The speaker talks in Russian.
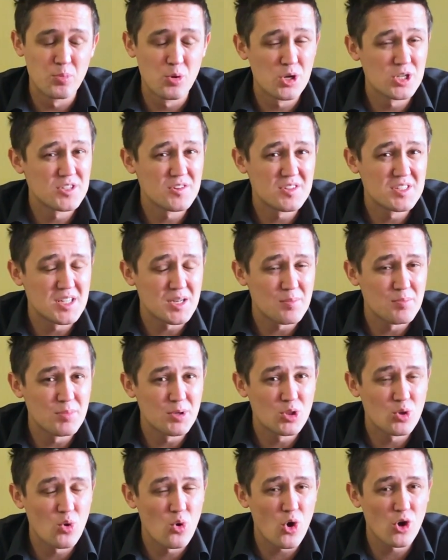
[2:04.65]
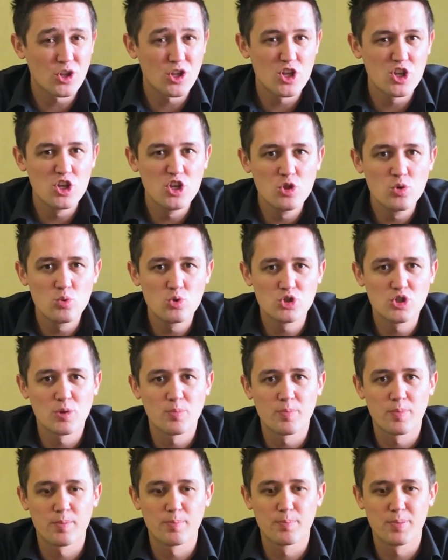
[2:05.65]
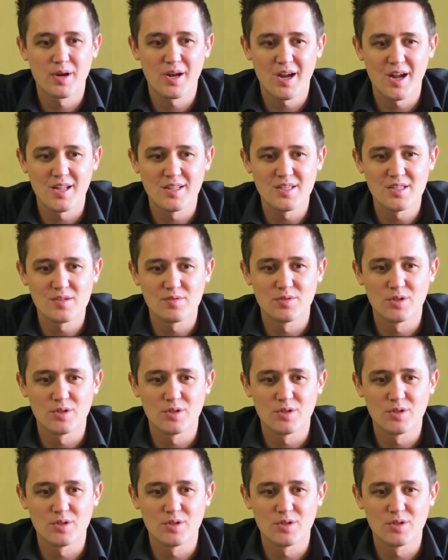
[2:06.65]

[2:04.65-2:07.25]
пользователям биткоина не нужно проходить